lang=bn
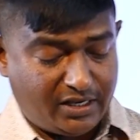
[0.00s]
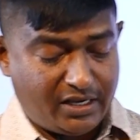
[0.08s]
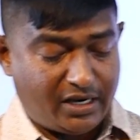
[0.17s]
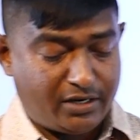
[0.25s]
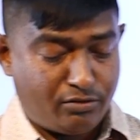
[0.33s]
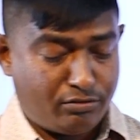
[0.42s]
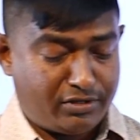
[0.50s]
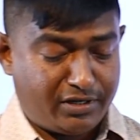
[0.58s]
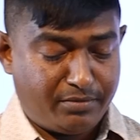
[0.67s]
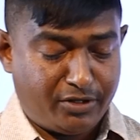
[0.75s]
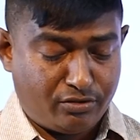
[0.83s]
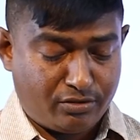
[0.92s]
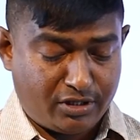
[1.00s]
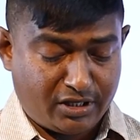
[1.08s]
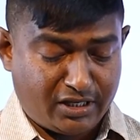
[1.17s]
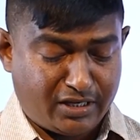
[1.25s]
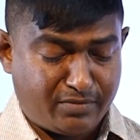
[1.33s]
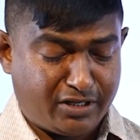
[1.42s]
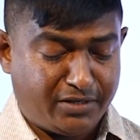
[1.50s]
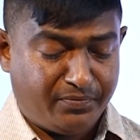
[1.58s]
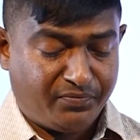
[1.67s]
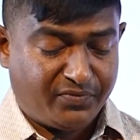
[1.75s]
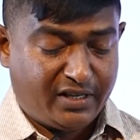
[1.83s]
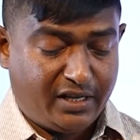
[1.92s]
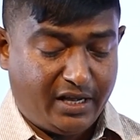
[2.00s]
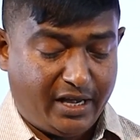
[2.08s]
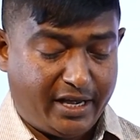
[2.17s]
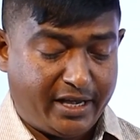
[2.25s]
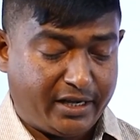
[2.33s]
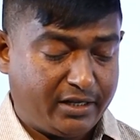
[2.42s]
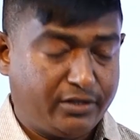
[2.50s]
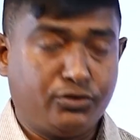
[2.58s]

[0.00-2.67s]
এই আট টুকরার ভিতর থেকে আমরা এক